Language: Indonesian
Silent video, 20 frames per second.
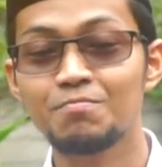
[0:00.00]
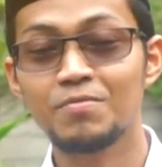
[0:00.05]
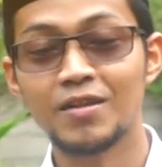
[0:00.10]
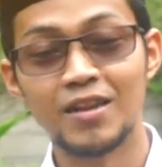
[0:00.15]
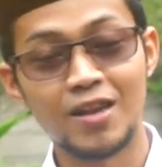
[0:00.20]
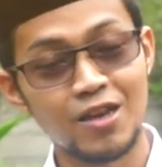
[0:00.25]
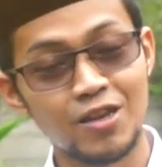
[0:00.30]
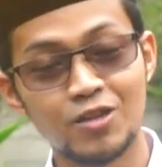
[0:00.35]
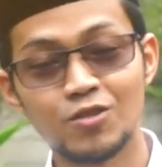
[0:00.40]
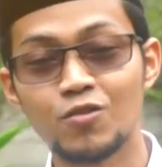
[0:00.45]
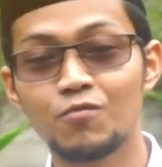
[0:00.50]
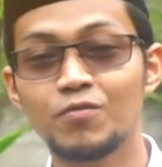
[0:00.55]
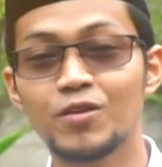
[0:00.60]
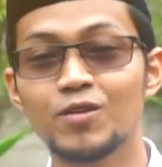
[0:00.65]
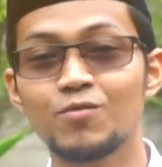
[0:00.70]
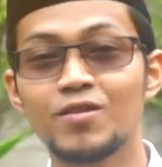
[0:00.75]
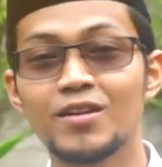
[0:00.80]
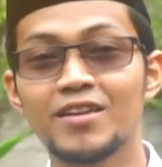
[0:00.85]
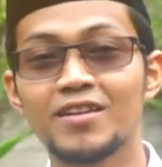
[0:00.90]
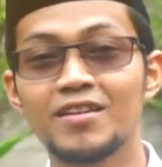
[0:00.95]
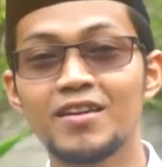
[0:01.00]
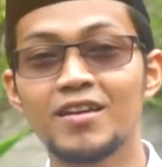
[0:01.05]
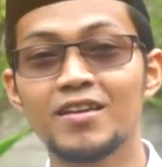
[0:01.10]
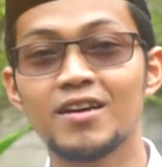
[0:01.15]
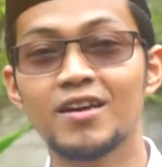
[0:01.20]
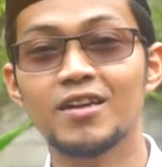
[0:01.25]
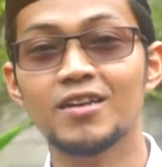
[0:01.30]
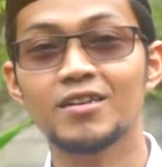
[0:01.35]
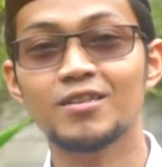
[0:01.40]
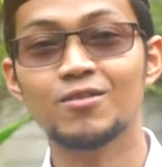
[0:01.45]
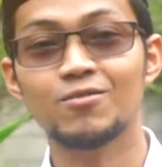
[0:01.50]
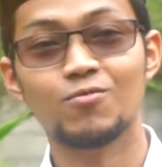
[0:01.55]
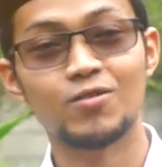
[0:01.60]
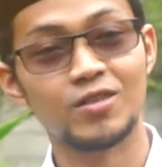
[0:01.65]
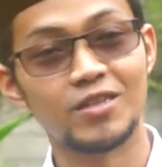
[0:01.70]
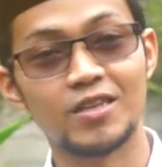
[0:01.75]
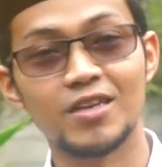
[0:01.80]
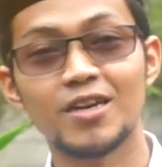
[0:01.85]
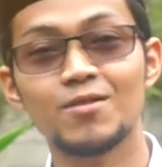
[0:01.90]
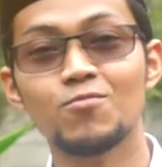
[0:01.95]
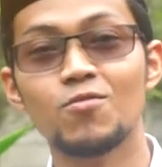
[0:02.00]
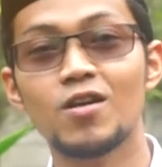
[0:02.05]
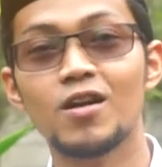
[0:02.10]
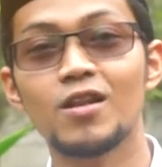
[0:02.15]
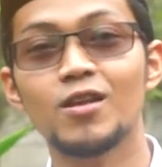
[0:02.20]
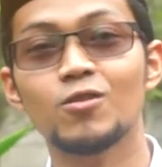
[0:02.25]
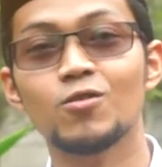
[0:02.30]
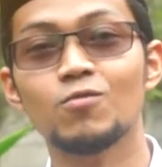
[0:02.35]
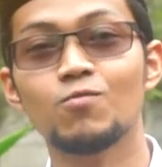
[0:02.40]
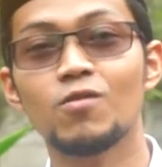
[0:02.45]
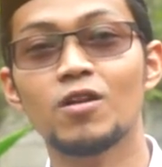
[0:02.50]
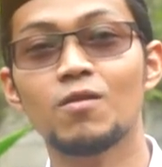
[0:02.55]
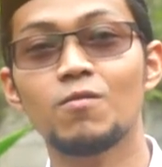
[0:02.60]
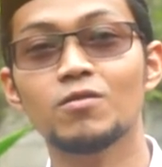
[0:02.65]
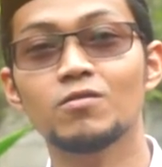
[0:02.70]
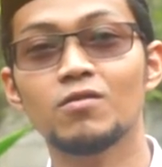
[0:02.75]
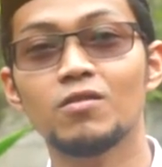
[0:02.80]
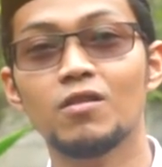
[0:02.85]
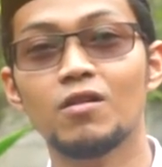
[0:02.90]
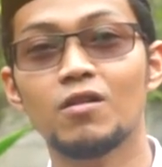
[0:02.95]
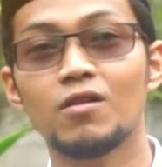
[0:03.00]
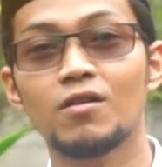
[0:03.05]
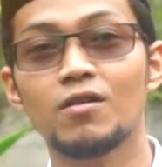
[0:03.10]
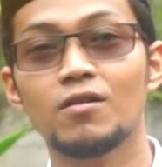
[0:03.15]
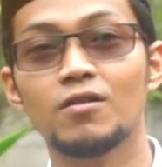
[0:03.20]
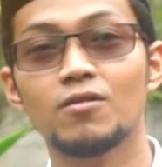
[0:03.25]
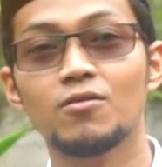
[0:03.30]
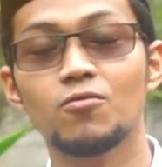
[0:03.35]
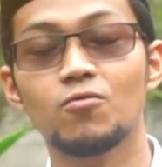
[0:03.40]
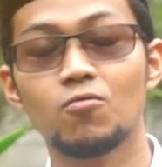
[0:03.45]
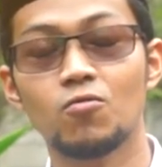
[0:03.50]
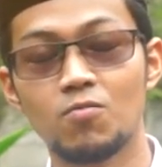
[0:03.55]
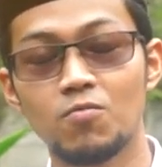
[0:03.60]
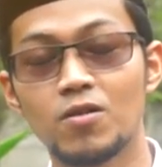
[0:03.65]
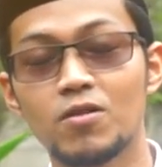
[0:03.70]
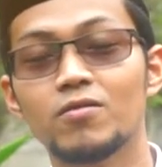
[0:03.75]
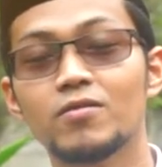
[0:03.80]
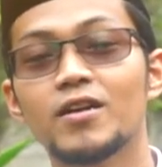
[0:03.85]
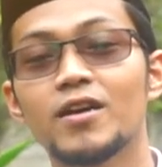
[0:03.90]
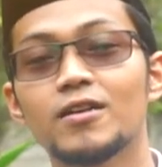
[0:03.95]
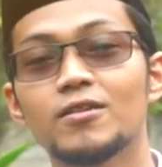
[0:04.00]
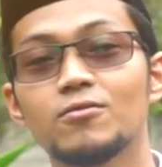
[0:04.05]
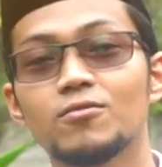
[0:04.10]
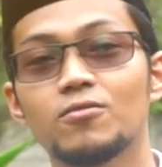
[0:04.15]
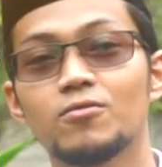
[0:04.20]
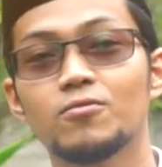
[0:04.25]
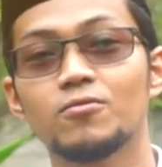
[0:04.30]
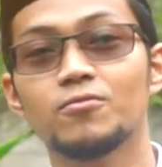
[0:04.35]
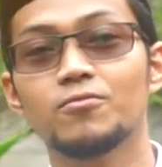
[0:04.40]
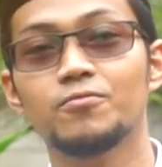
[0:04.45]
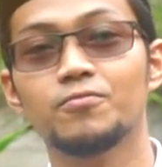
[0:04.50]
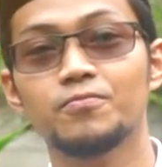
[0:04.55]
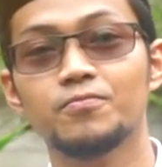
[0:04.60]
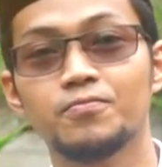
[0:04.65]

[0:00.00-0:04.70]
Billahi taufiq wal hidayah. Assalamualaikum warahmatullahi wabarakatuh.